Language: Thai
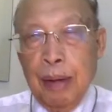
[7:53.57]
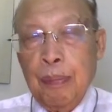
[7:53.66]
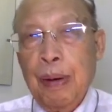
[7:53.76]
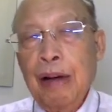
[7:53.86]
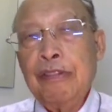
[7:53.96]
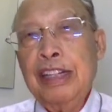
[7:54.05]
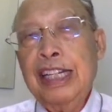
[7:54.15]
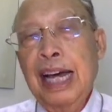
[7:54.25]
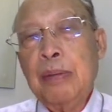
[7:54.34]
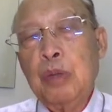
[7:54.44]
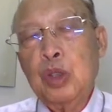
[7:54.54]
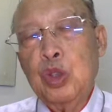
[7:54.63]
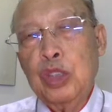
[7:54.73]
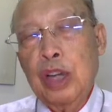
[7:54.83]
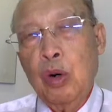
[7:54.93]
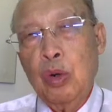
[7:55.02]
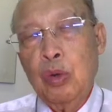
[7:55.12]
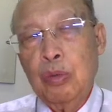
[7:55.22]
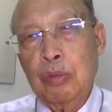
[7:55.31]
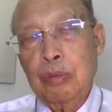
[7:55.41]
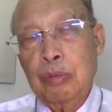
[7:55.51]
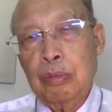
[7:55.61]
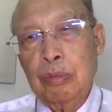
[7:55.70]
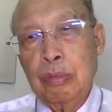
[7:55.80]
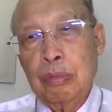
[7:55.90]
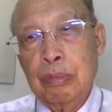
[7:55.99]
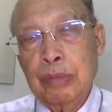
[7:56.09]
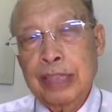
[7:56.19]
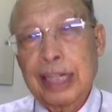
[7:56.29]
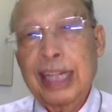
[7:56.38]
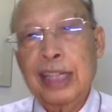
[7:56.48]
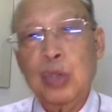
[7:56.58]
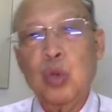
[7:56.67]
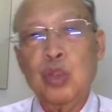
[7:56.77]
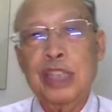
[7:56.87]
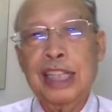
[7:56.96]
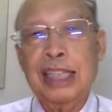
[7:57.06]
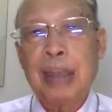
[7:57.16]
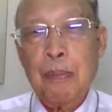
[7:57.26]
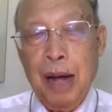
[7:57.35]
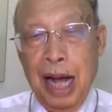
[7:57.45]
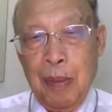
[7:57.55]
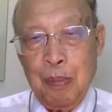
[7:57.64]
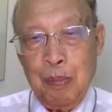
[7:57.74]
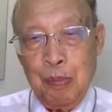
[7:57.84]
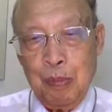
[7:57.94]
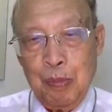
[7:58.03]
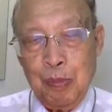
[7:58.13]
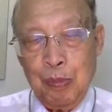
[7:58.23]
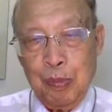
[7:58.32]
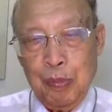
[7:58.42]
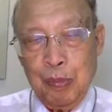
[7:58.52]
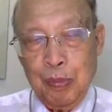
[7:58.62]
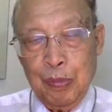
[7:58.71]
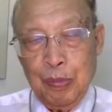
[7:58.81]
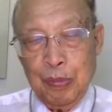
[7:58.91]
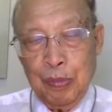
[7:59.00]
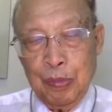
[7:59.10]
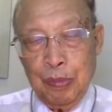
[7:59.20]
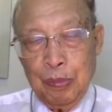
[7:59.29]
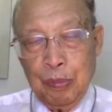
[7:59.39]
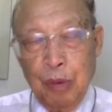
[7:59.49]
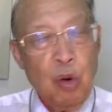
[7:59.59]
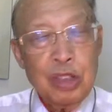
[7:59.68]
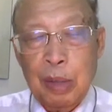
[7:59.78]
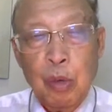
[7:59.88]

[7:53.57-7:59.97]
พระวิญญาณ บริสุทธิ์ เจ้า จะเหตุทุกสิ่งตามพระคำพระองค์จะโบ